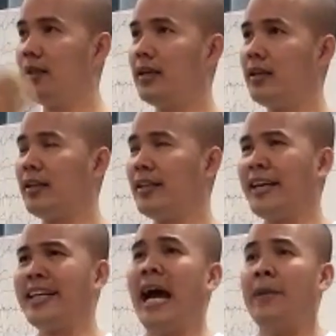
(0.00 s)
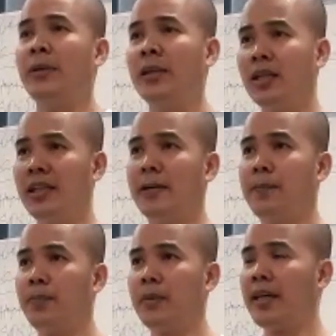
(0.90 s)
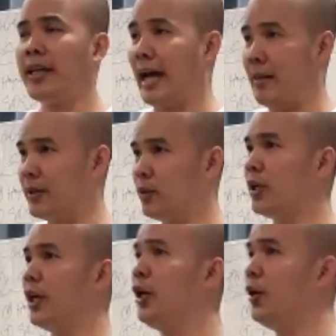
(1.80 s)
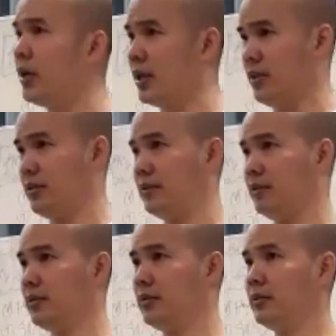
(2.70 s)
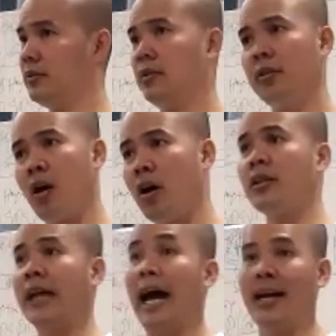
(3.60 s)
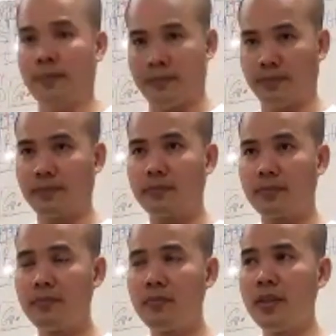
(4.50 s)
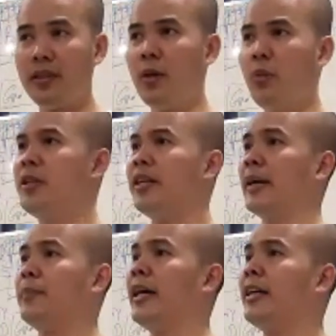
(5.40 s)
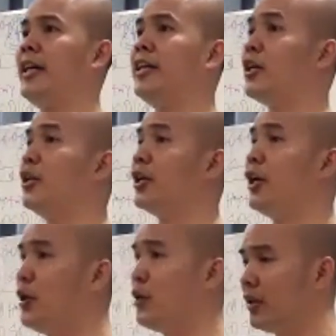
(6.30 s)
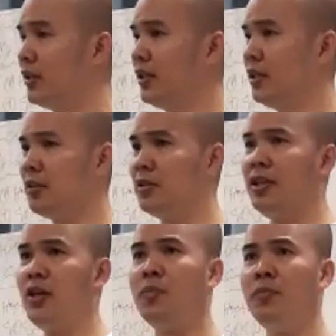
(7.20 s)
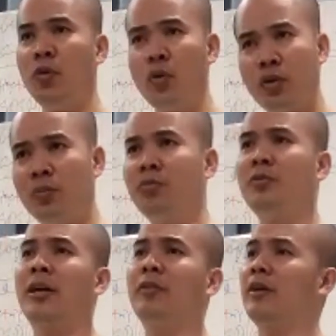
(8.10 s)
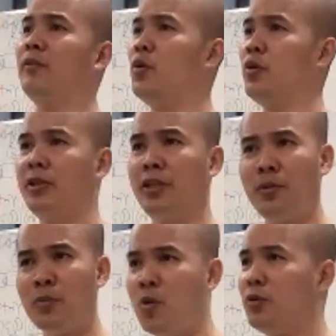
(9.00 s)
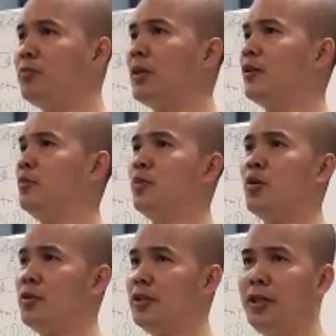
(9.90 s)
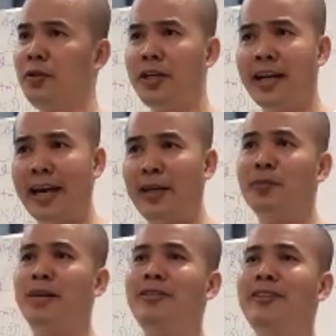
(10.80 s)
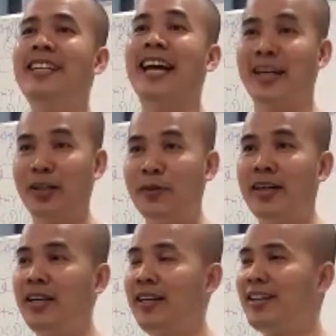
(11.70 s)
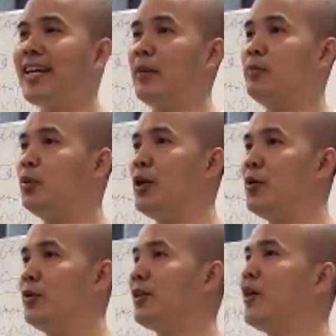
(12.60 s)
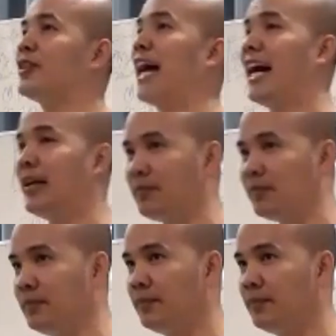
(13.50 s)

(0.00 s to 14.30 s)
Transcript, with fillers: cái, cái cảm đó đó chị cái cảm mà chúng ta yêu á nó khó tả lắm giống như cái cảm giác khi chị được yêu á người yêu vui cũng chúng ta cũng đã vui người yêu buồn chúng ta cũng buồn người yêu thế này chúng ta cũng như thế này đúng không ạ cái cảm xúc yêu nó khó tả lắm